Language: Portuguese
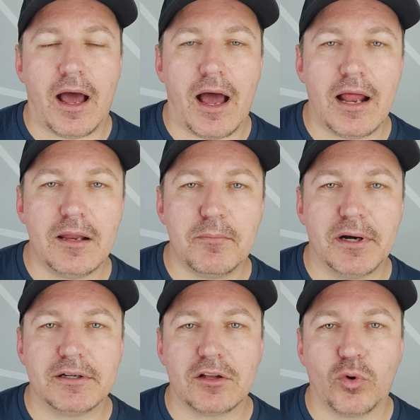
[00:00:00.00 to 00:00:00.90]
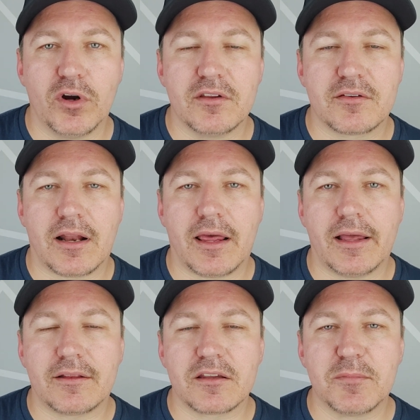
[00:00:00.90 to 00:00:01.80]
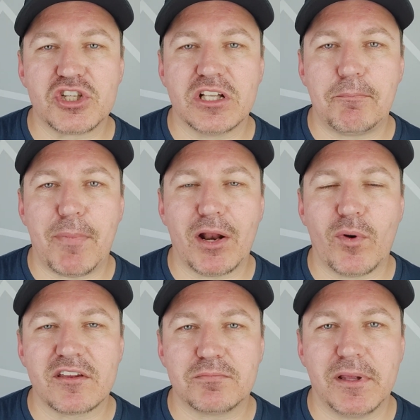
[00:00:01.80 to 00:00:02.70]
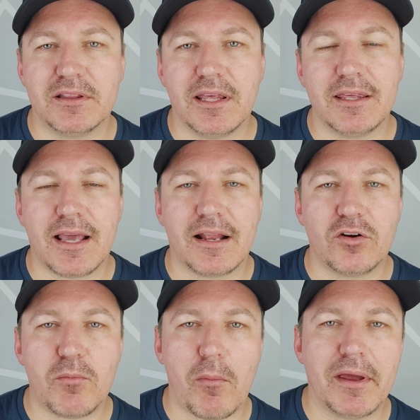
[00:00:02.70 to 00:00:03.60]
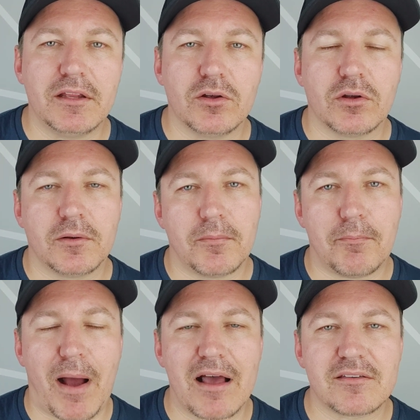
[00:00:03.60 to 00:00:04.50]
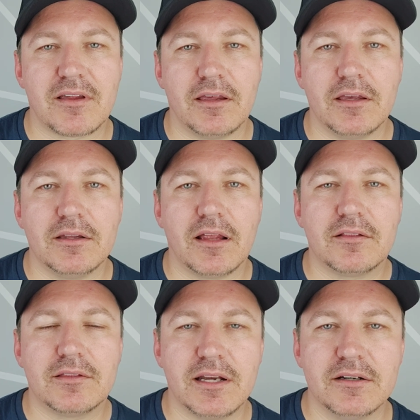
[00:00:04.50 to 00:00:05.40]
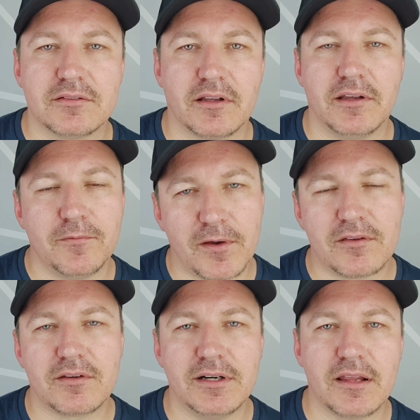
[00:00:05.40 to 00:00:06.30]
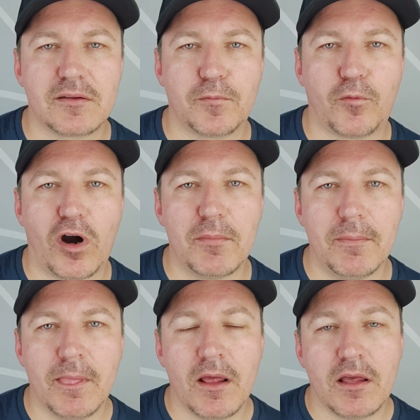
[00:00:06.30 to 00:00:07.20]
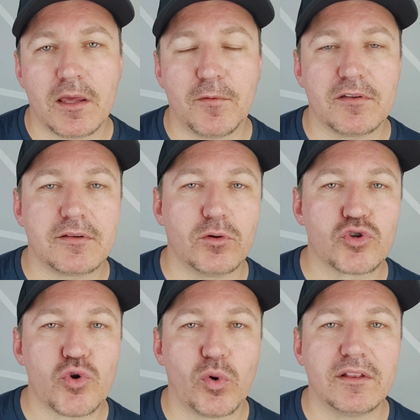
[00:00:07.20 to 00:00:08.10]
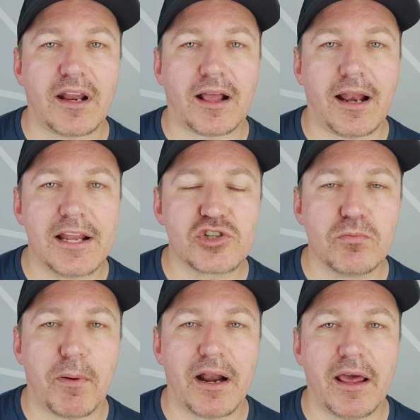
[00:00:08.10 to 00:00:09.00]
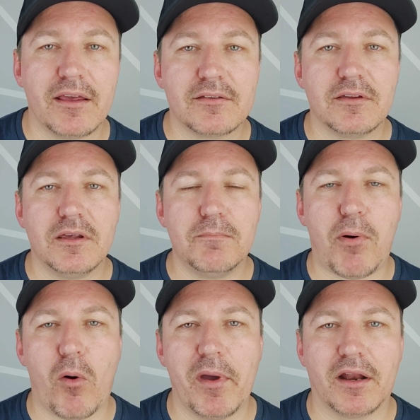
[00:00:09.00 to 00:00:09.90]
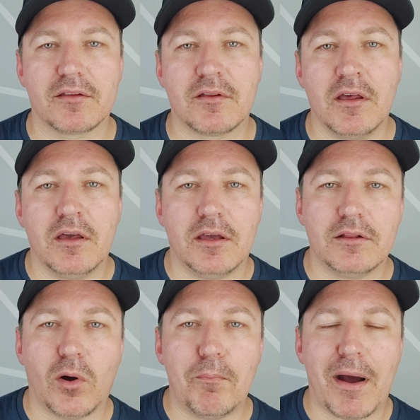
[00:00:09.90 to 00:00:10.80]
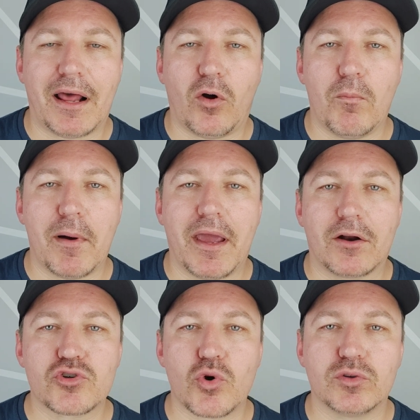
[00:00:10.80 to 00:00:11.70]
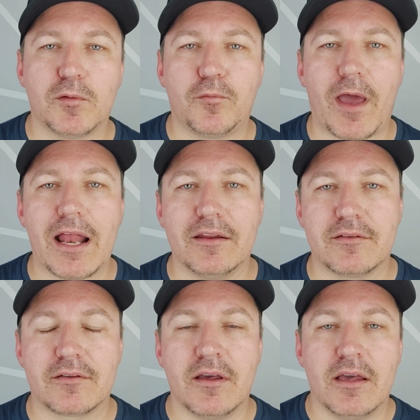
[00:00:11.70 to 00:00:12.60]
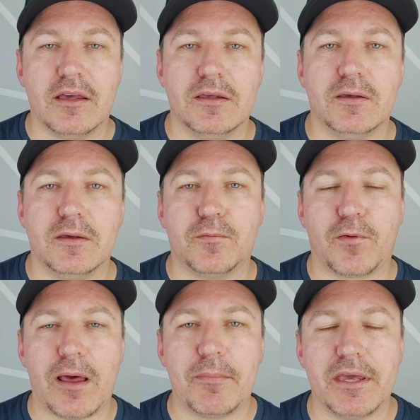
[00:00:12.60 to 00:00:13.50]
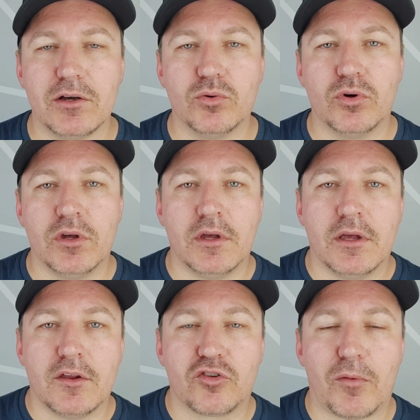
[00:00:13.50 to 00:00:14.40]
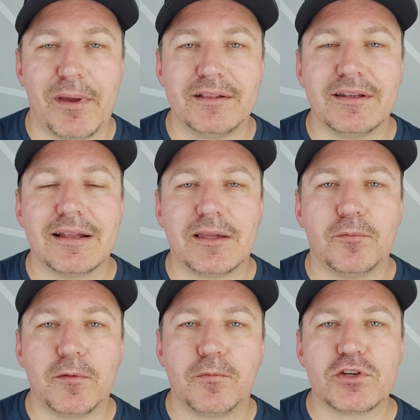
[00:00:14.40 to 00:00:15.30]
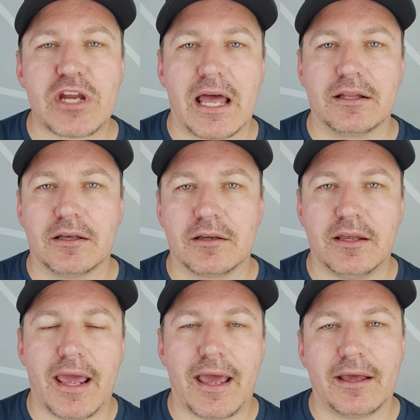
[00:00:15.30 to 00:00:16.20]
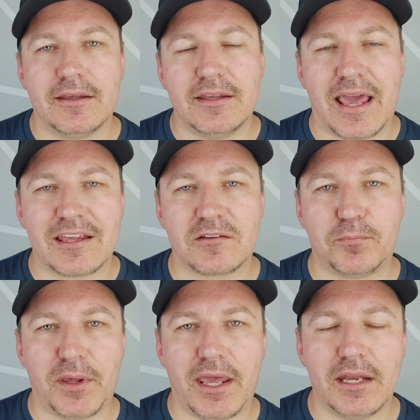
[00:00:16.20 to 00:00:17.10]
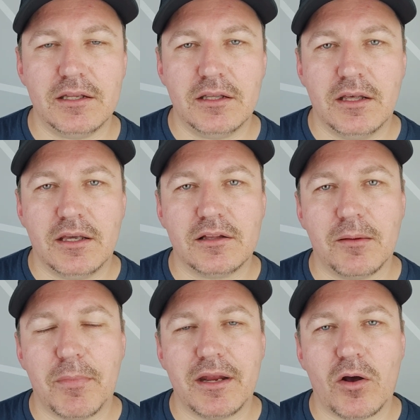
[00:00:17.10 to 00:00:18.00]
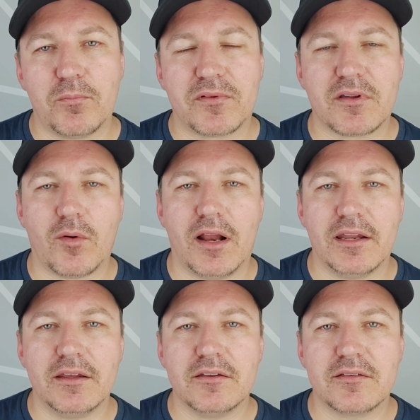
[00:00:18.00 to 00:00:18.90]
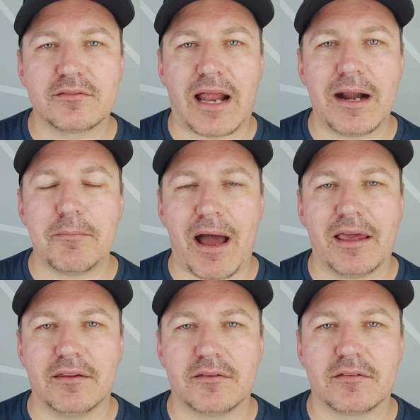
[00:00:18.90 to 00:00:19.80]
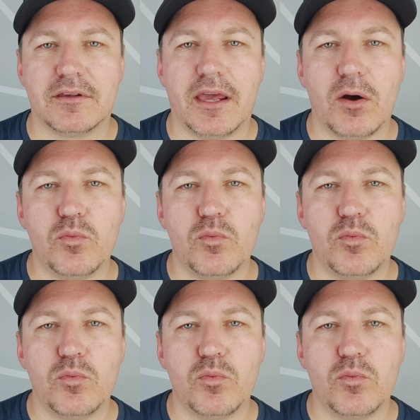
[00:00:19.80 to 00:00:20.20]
a Libertadores ela é transmitida pelo SBT e ela normalmente passa aí na terça e vai ser dessa forma que vai ser o jogo entre Atlético Paranaense e Palmeiras. Então, para acompanhar o jogo de Vélez e Flamengo, somente na TV fechada, e é ESPN e também na opção ali Star Mais, que é